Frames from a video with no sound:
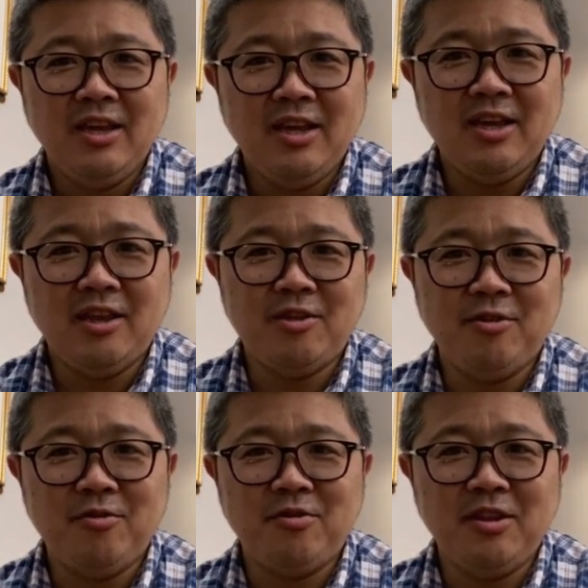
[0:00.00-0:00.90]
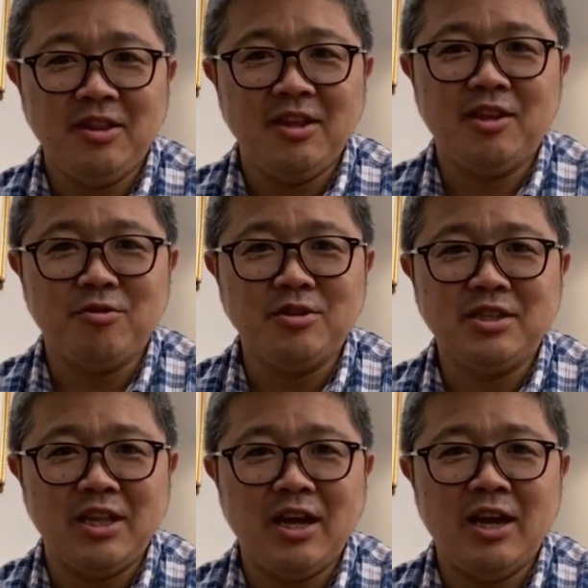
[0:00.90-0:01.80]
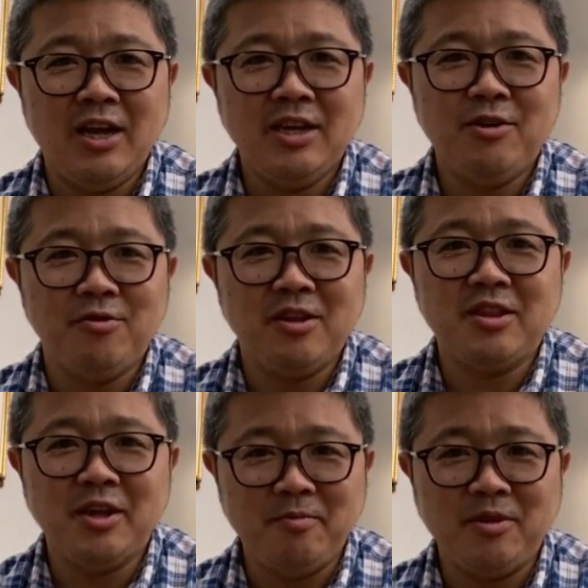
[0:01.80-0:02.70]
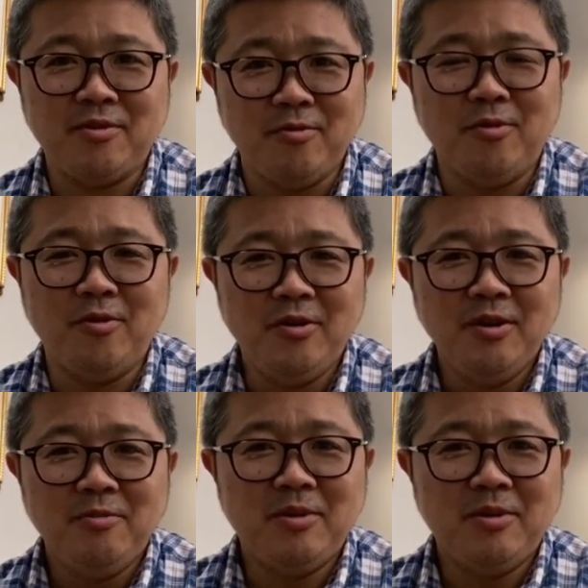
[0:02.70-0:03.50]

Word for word: えー、それを前提としたいろんなサービスを、